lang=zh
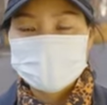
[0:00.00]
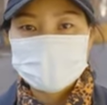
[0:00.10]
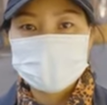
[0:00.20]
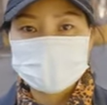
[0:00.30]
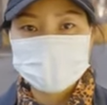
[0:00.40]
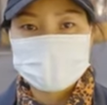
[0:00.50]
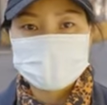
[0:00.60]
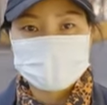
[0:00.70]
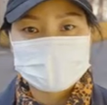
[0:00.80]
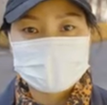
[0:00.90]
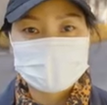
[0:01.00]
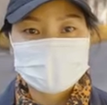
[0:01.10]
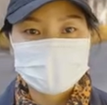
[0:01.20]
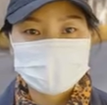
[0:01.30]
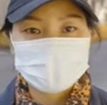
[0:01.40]
核酸检
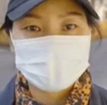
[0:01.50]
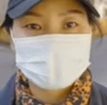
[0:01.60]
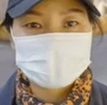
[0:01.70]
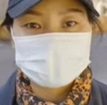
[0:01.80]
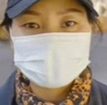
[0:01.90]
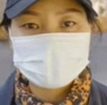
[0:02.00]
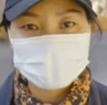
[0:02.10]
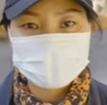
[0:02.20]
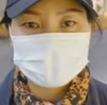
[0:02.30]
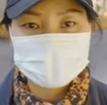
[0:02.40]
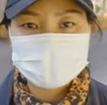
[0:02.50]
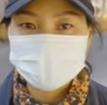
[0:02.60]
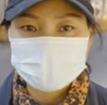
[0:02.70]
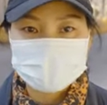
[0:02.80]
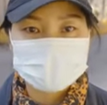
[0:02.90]
测，就是说一天天
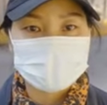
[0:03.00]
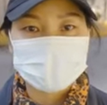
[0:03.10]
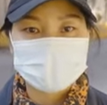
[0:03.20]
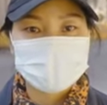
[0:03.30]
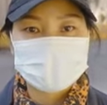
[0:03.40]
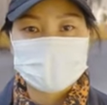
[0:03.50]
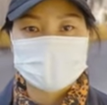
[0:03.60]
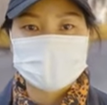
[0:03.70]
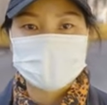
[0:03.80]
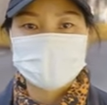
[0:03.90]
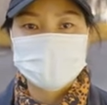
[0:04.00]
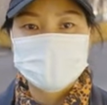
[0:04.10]
做核酸检测，